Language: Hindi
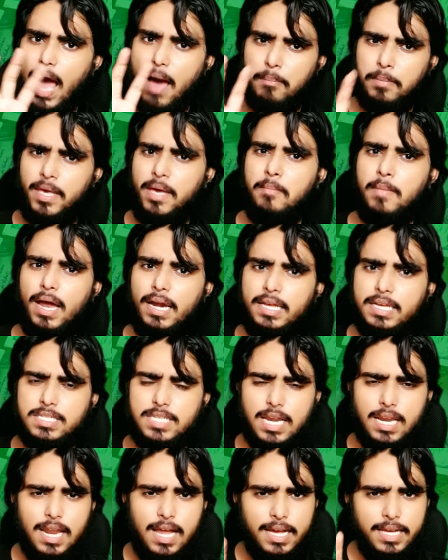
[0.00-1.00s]
आप ये मान के
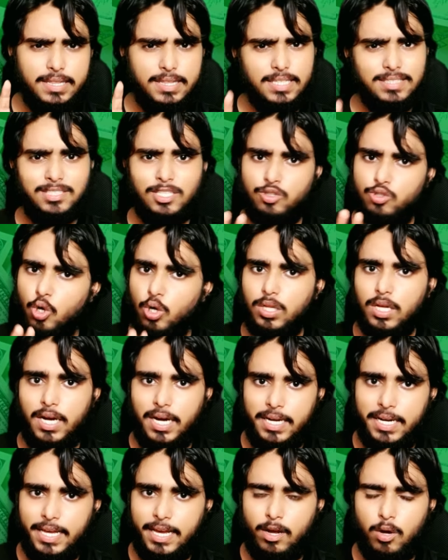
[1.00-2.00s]
चलना कि 10 से 14
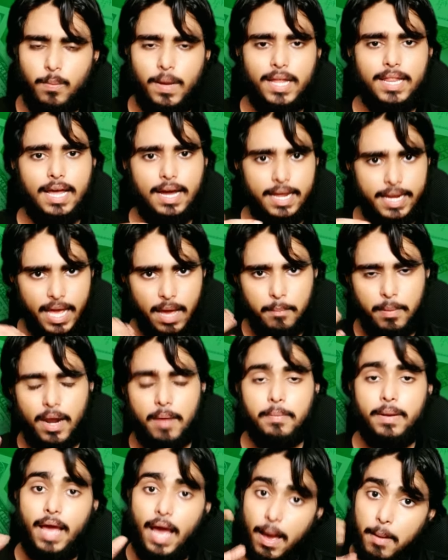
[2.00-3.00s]
घंटे के बाद अगर यहाँ पर
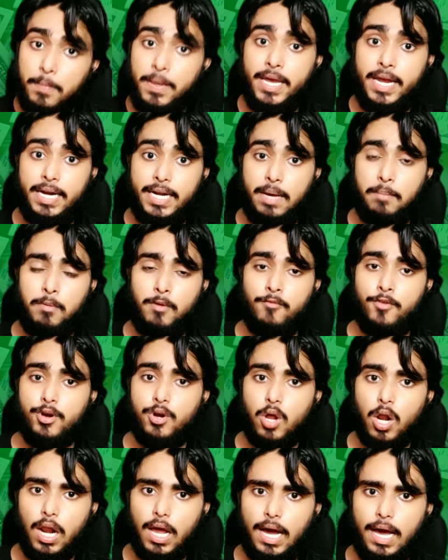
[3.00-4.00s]
आपने अभी के टाइम पर
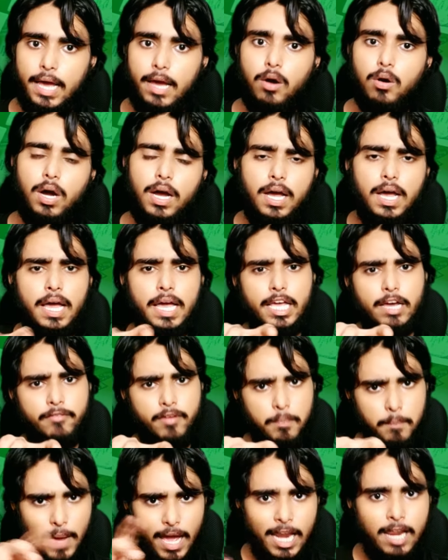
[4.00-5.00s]
विड्रॉ लगाया होगा या
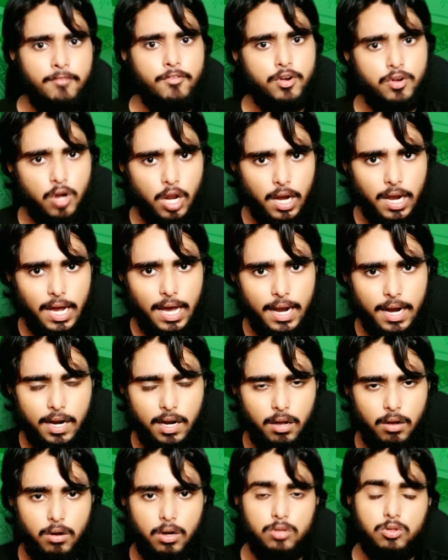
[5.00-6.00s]
फिर पहले विड्रॉ लगा
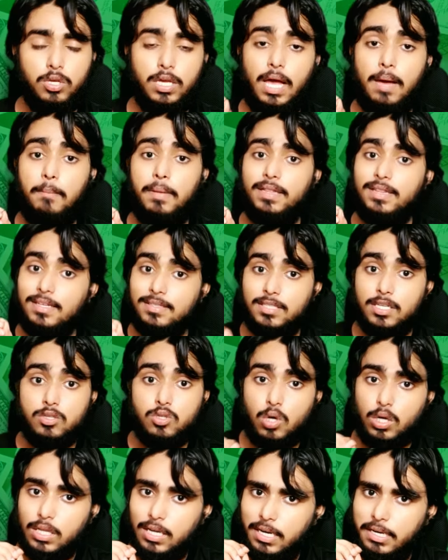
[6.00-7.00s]
रखा होगा तो यहाँ पर 10 से
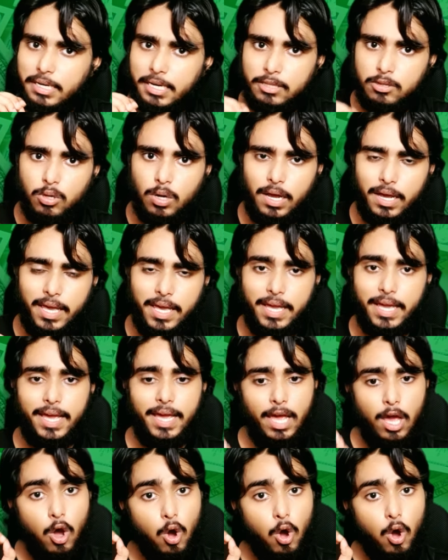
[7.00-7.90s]
14 घंटे तो लगेंगे